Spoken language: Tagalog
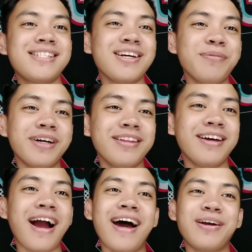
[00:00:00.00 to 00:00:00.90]
Isang
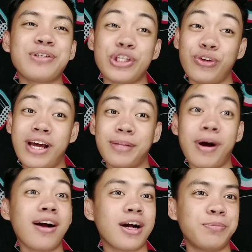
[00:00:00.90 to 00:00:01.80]
magandang araw sa inyong lahat
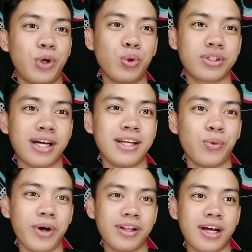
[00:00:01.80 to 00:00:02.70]
mga ka-bros kada
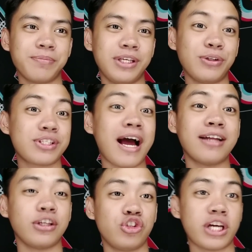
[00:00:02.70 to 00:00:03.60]
welcome dito
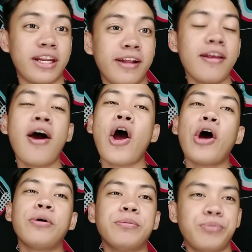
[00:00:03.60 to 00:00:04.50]
sa ating channel,
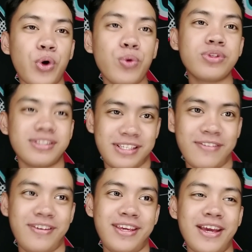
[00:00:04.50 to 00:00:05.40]
Bros
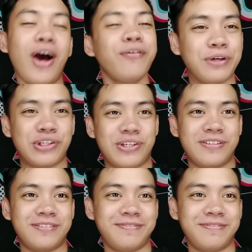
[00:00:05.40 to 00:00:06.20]
TV Official.